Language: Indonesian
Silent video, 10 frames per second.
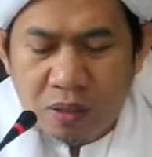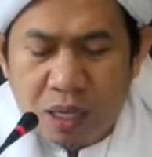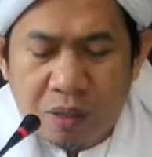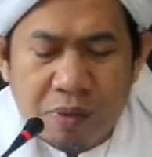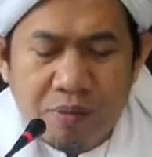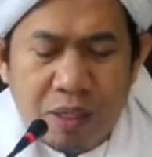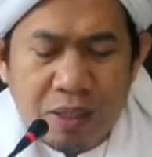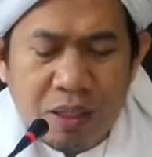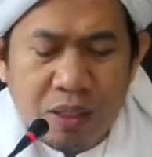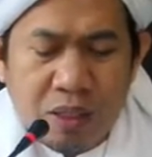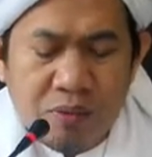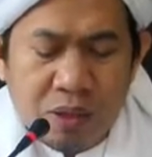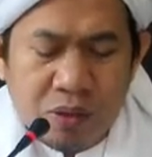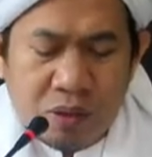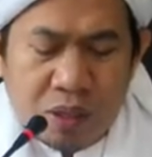apabila tetap
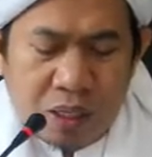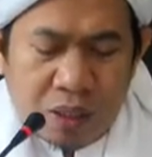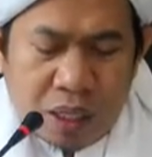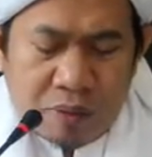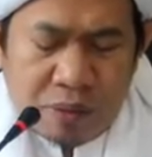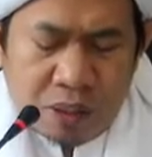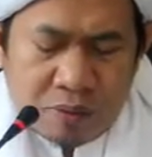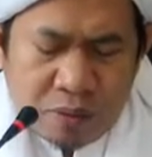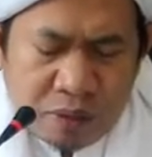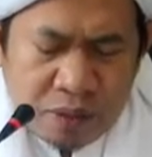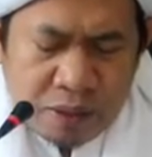seseorang dalam ilmu